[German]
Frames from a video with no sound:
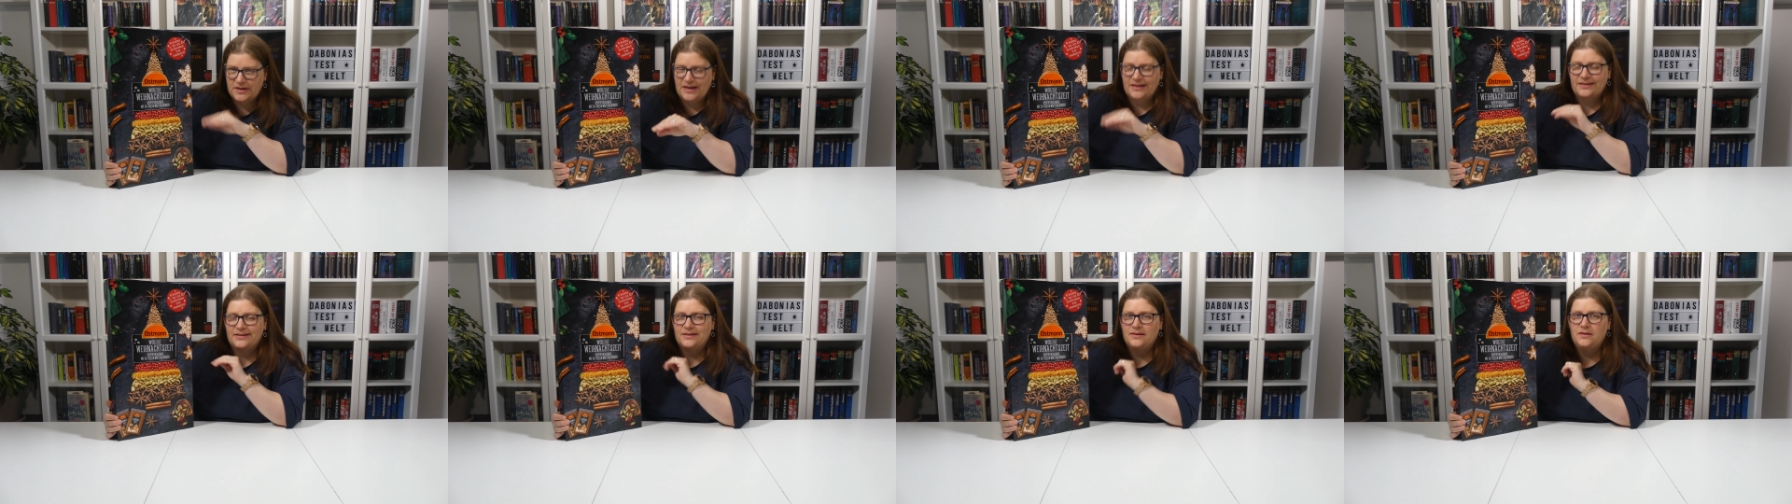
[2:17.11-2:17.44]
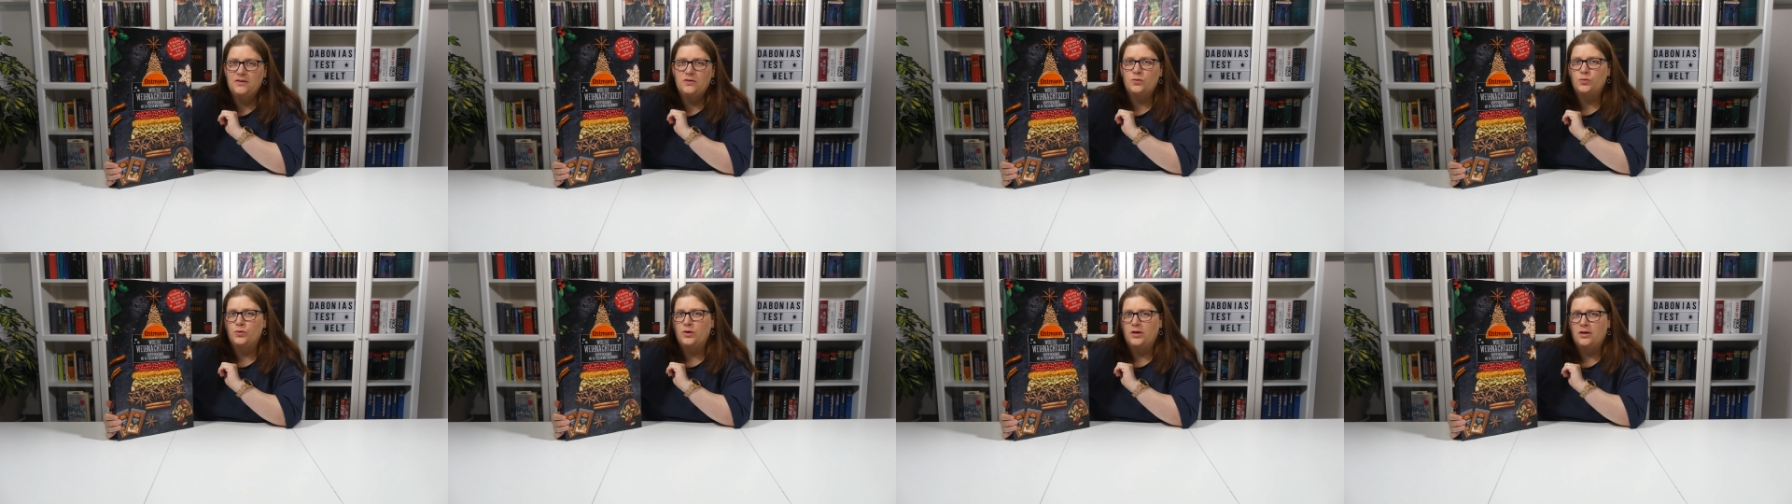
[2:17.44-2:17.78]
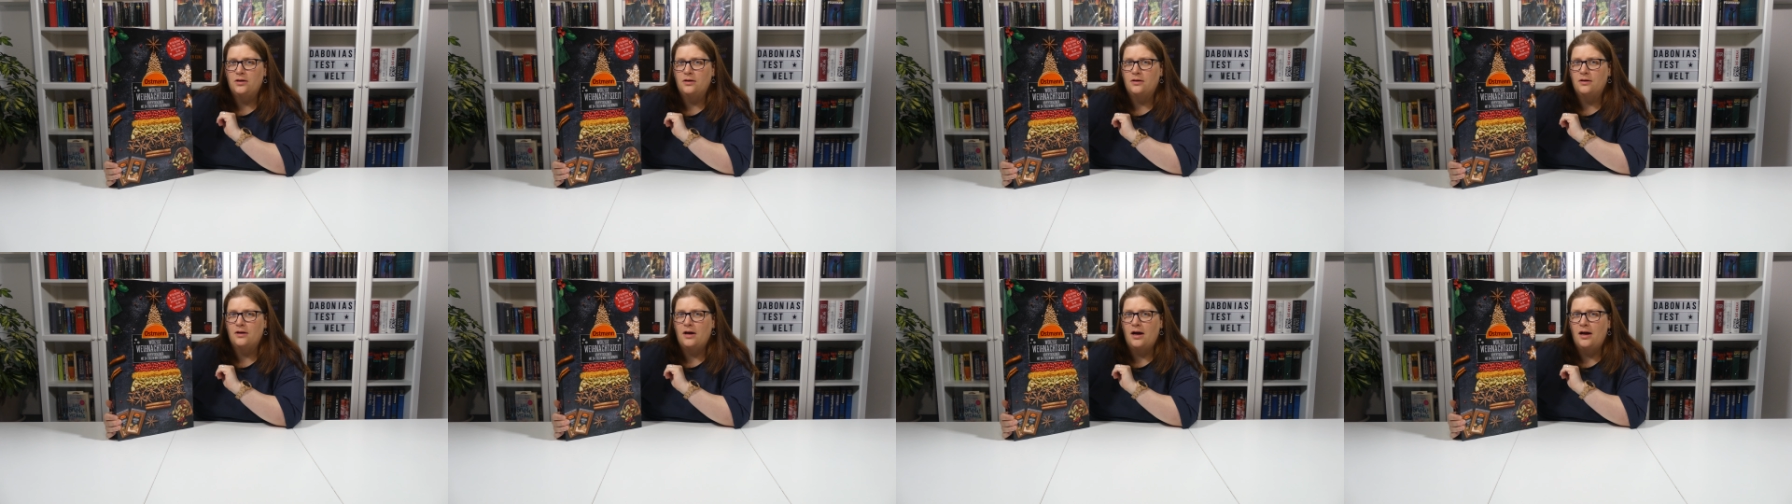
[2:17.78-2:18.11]
dann siehst du
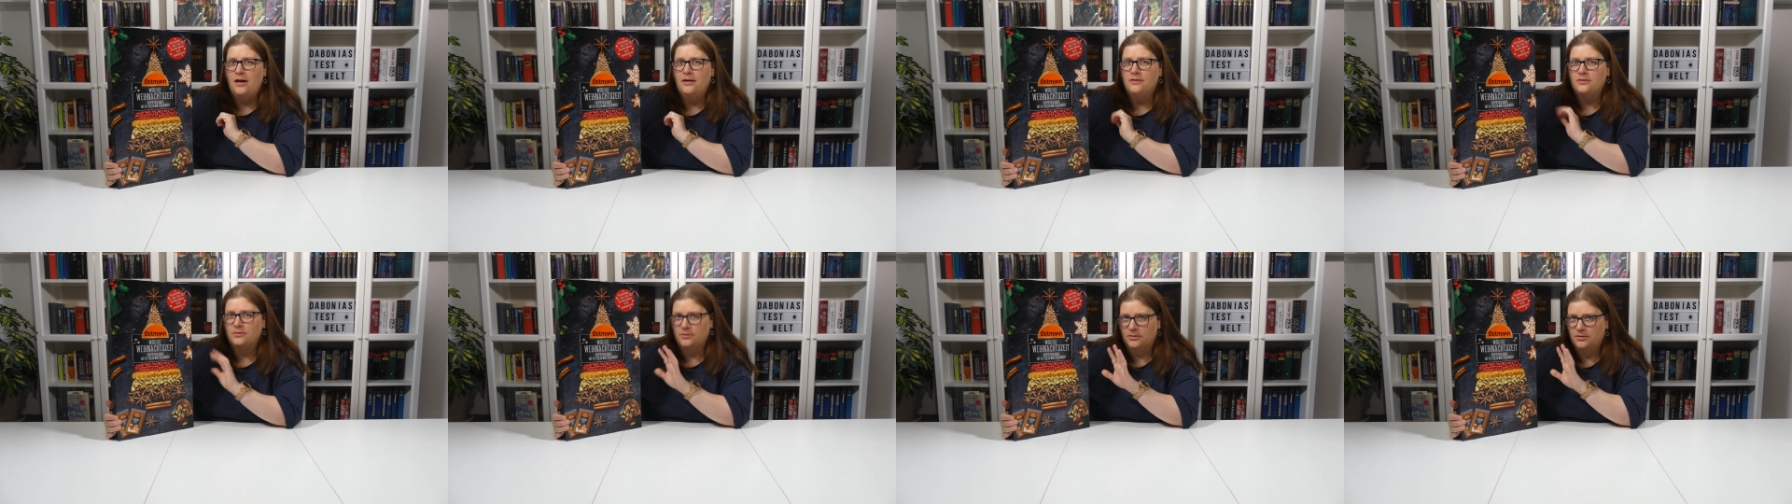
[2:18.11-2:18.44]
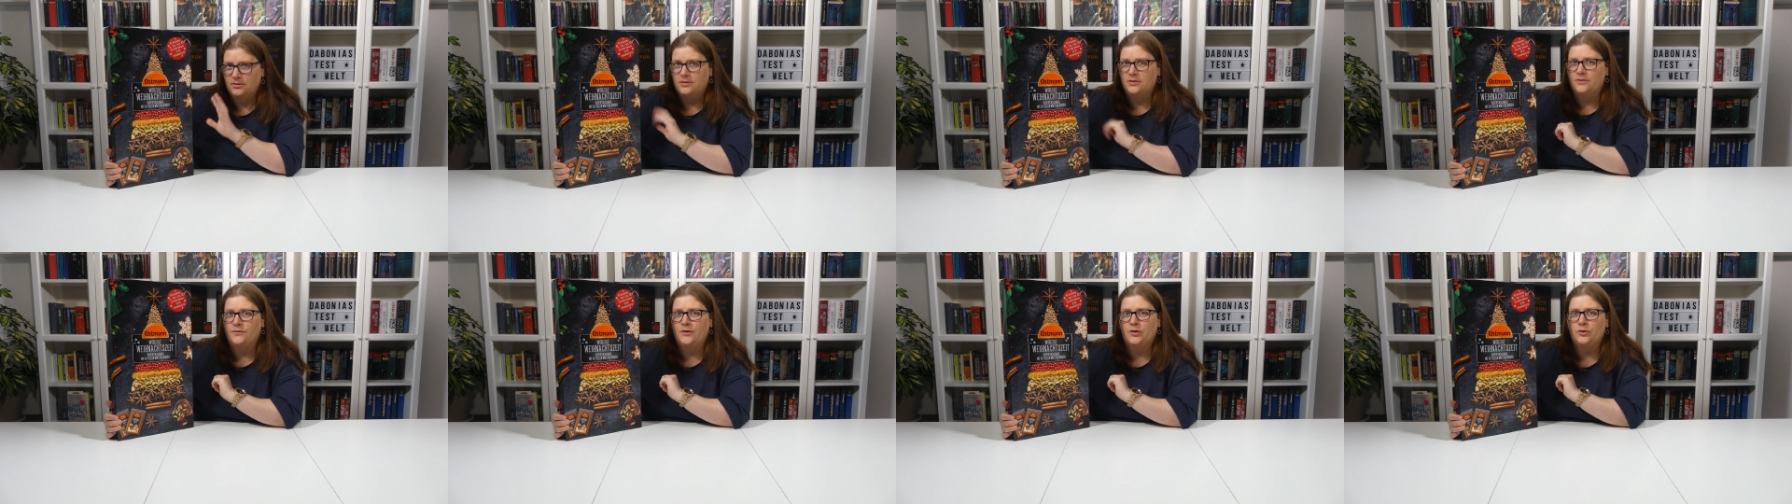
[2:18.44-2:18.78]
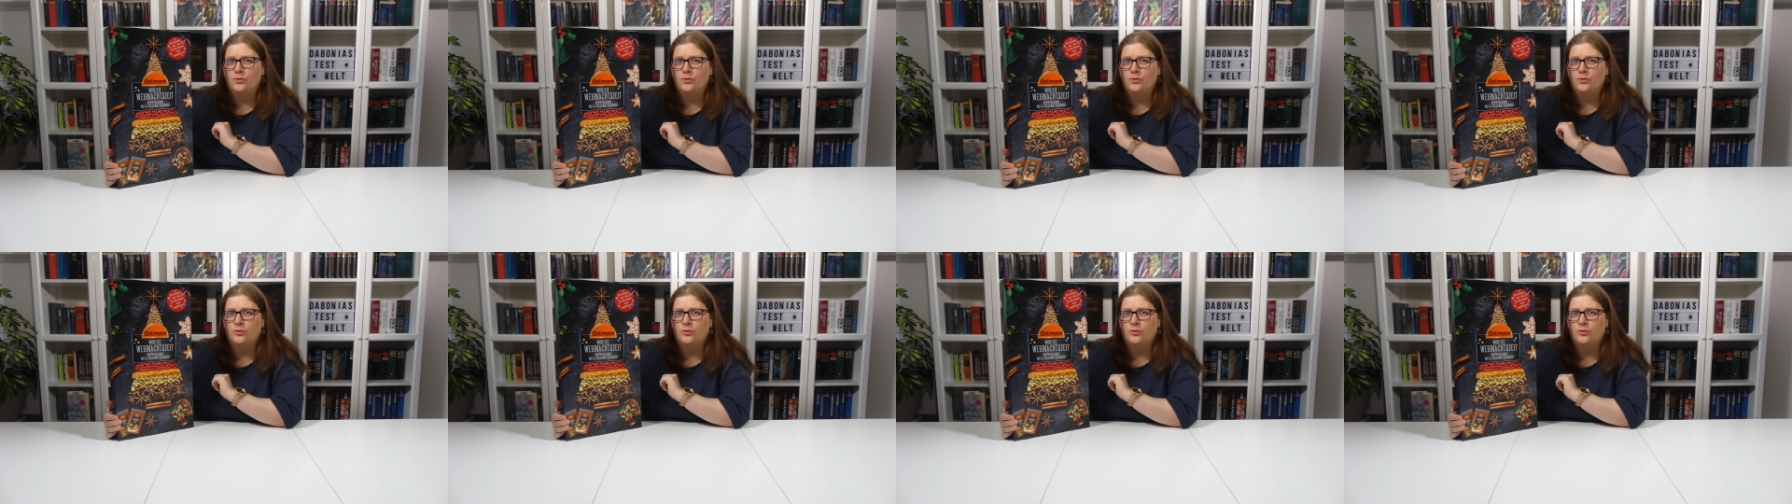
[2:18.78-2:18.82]
den Inhalt und äh,